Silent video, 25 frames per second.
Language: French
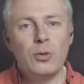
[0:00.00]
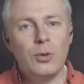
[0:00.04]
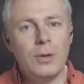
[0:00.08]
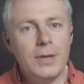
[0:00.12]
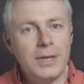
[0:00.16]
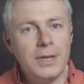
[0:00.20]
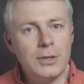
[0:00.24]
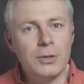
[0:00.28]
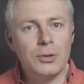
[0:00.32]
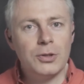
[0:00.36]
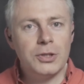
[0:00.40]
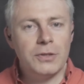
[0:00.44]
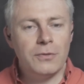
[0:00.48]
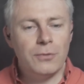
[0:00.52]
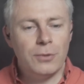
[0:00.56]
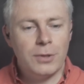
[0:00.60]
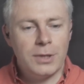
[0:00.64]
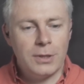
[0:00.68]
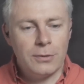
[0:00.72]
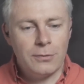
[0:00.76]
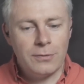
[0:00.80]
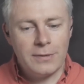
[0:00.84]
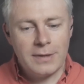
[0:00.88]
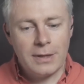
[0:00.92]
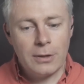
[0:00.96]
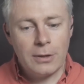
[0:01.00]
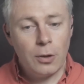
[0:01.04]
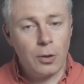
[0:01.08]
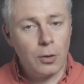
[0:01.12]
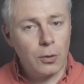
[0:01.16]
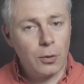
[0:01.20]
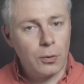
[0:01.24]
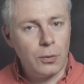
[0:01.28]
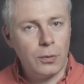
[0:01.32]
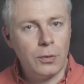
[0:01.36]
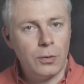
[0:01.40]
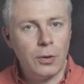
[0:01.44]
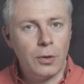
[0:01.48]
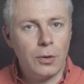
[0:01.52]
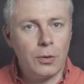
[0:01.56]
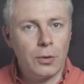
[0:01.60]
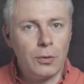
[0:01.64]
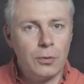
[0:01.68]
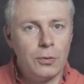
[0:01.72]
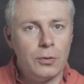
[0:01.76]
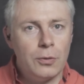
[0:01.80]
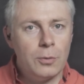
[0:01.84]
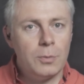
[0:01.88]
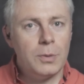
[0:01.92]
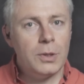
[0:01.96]
collègue que, j'évoquais tout à l'heure, une heure,
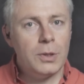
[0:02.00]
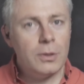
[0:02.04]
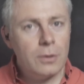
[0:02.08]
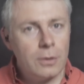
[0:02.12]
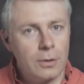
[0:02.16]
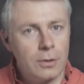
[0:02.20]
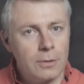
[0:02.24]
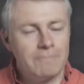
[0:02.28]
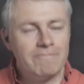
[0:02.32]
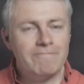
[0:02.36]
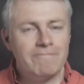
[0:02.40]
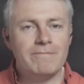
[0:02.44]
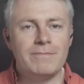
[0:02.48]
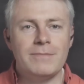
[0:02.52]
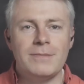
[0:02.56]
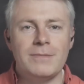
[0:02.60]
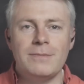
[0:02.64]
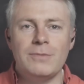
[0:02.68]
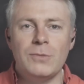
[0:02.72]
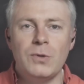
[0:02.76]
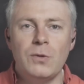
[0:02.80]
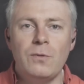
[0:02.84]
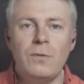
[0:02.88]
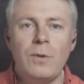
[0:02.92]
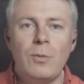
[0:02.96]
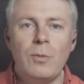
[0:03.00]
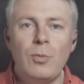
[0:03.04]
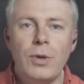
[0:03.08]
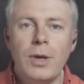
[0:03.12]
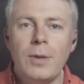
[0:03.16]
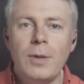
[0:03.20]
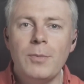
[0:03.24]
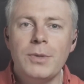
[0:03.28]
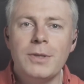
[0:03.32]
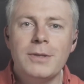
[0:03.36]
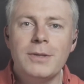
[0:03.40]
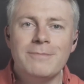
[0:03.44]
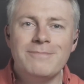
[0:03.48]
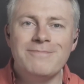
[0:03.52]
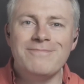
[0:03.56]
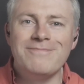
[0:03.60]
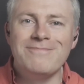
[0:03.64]
une demi-heure, deux fois plus rapide. Et je